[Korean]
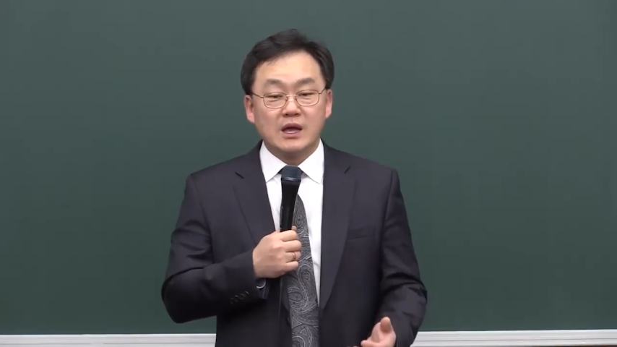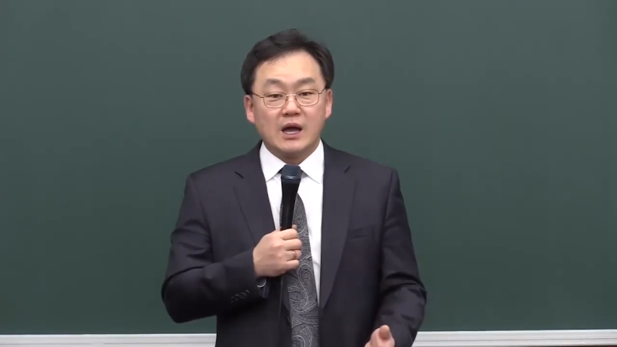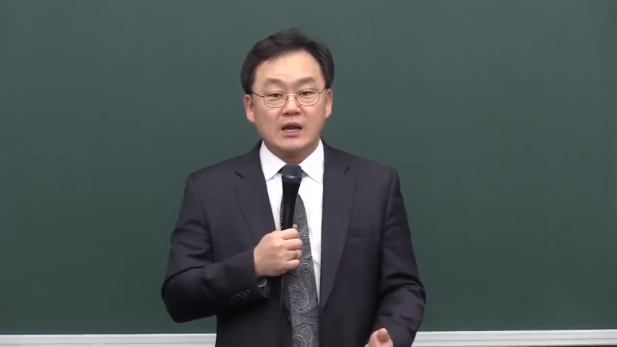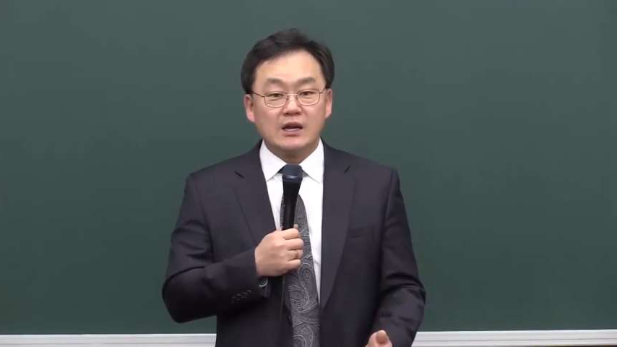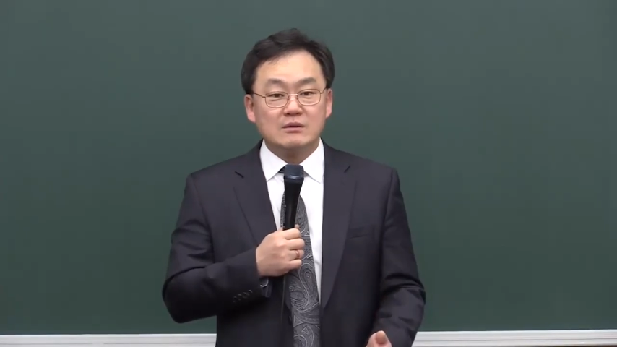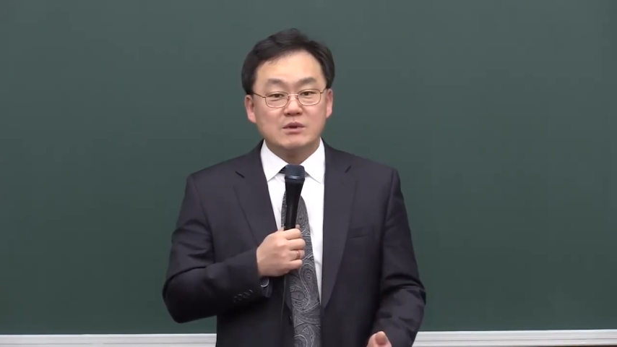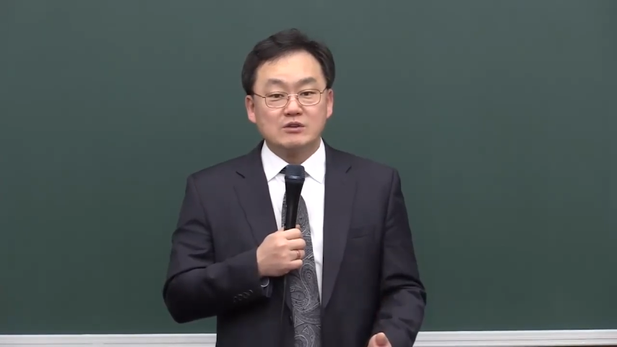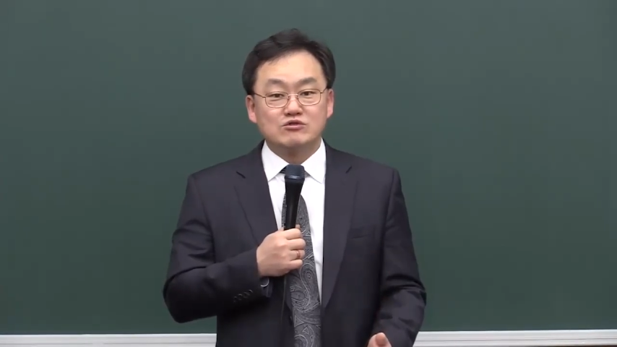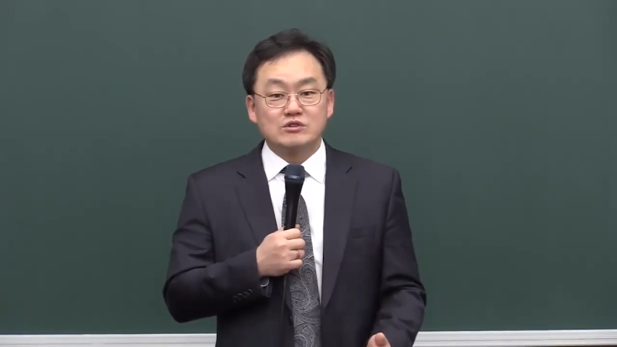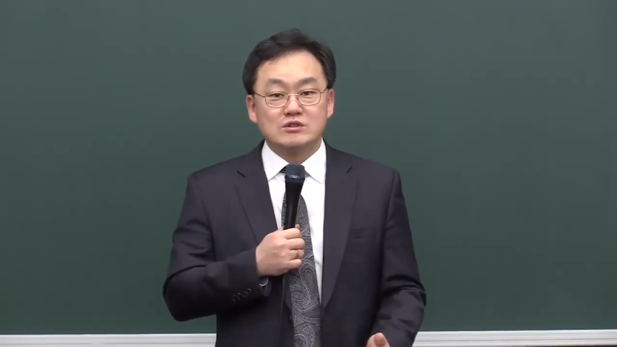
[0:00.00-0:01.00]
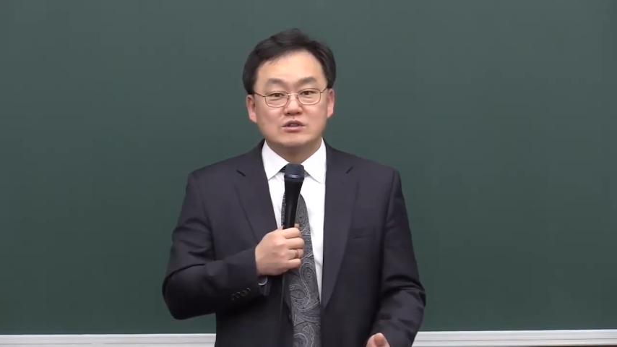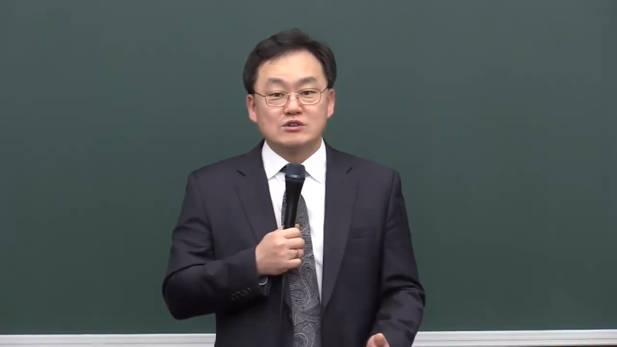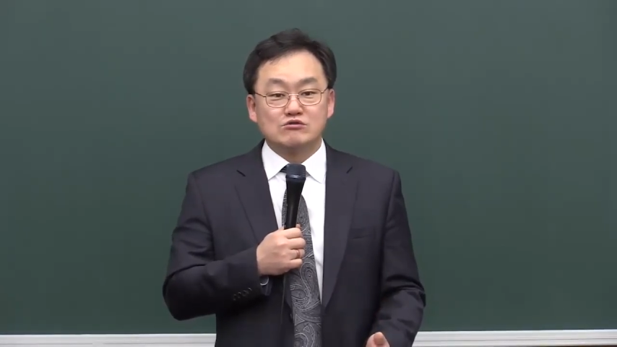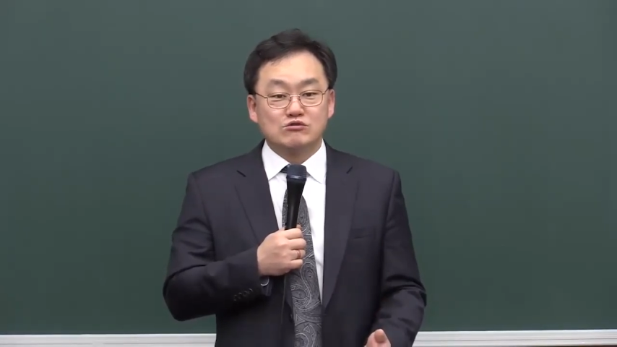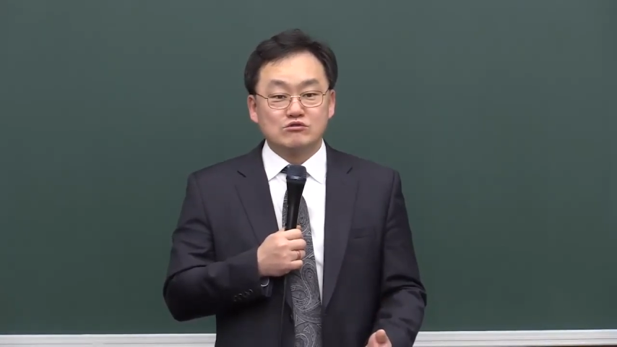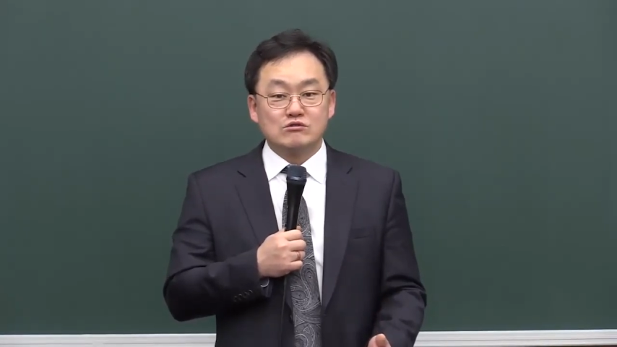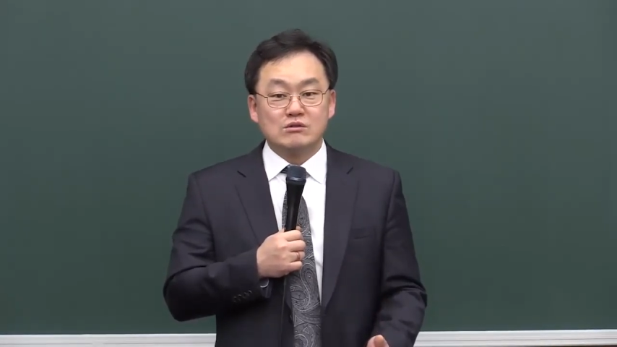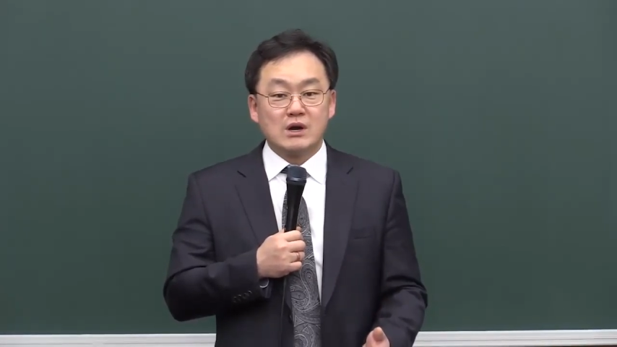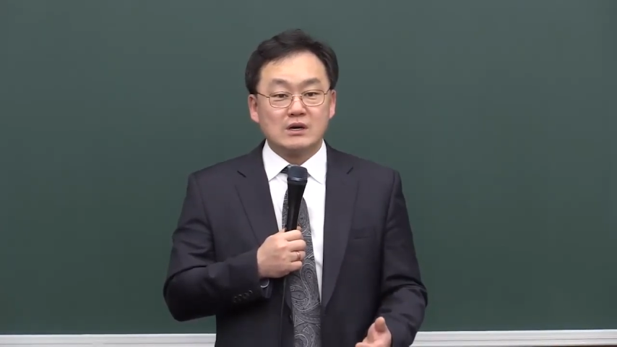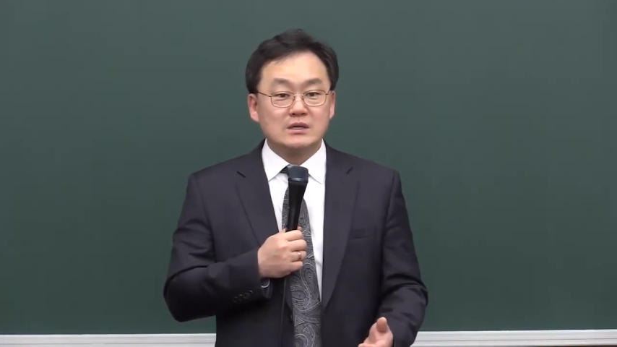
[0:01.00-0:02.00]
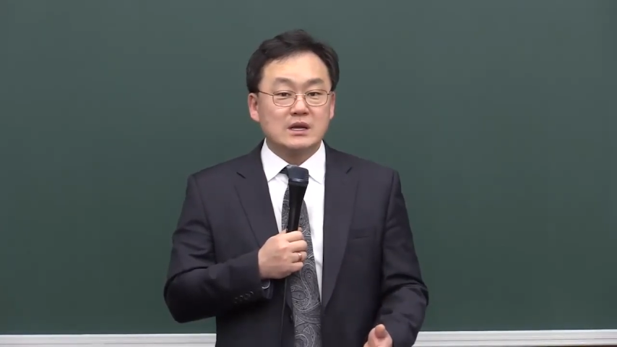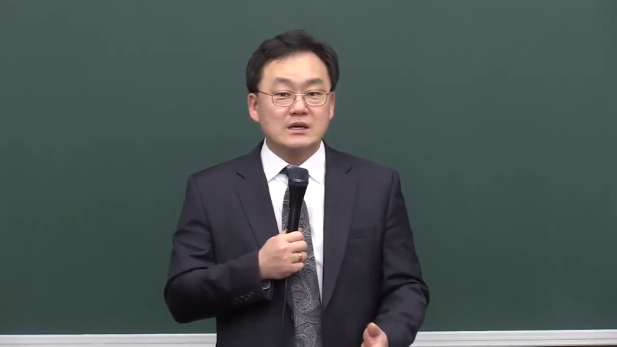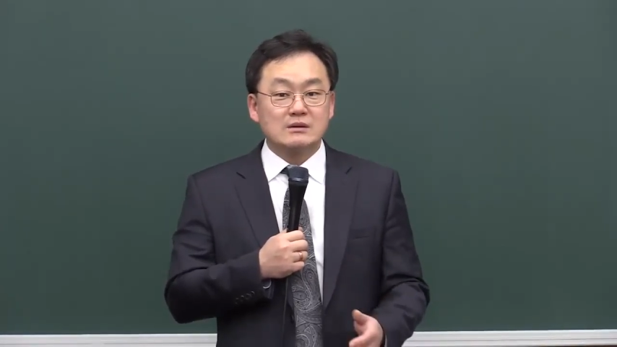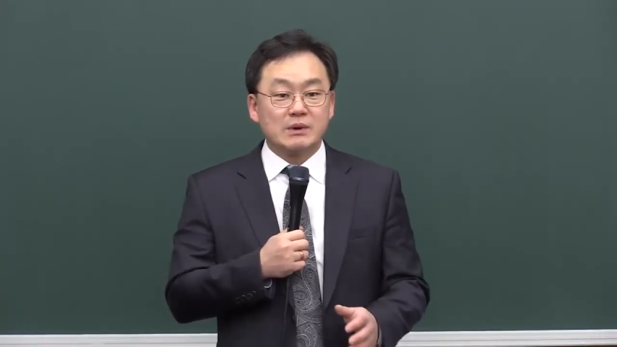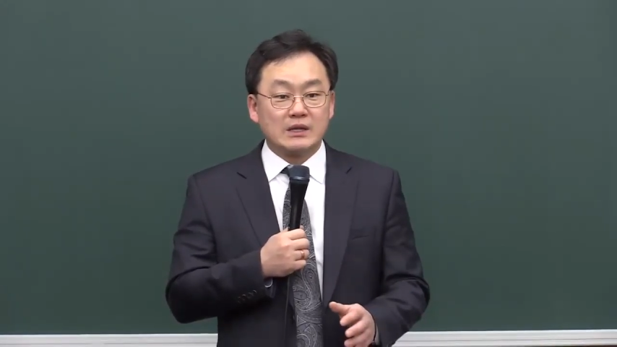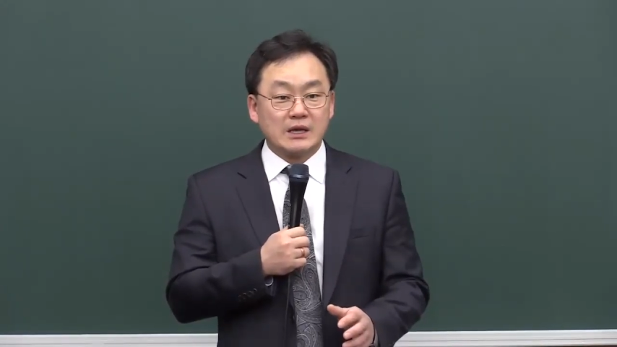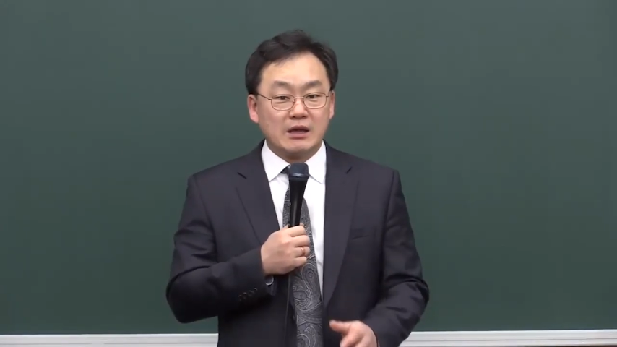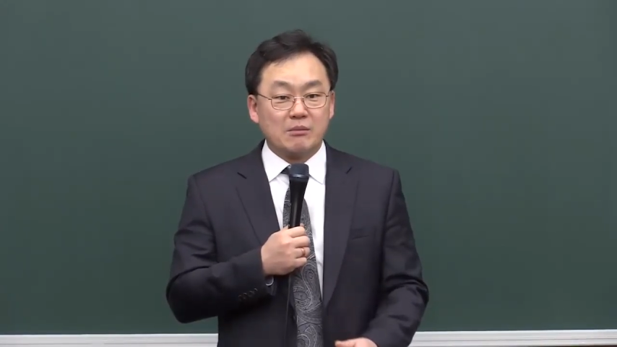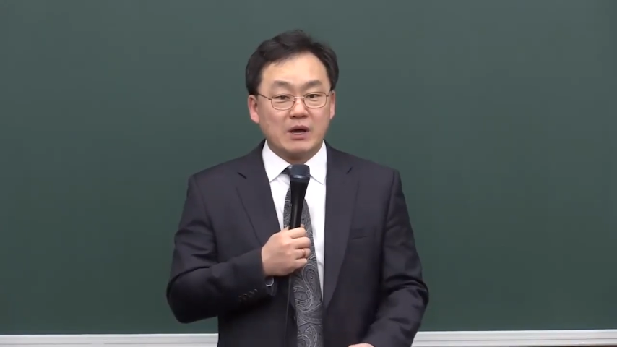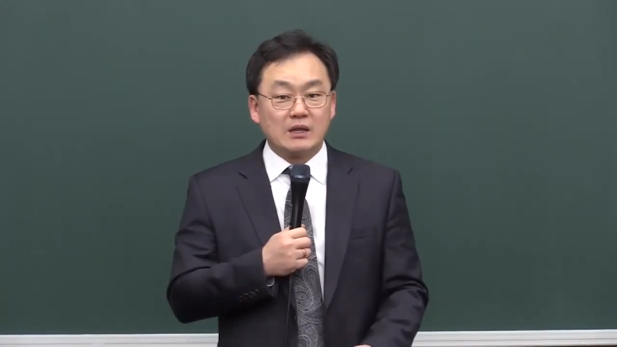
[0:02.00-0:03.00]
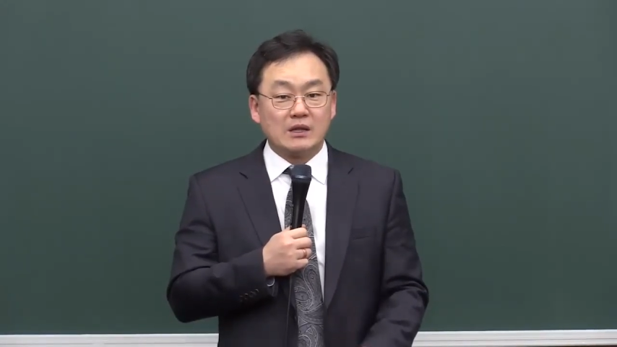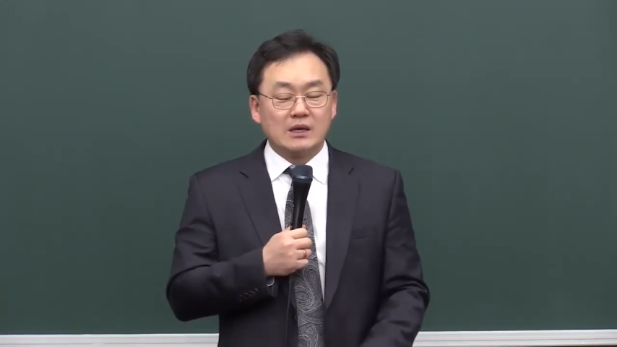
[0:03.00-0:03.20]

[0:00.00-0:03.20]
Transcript: 하나님의 주시는 그 국률과 은혜를 받아야만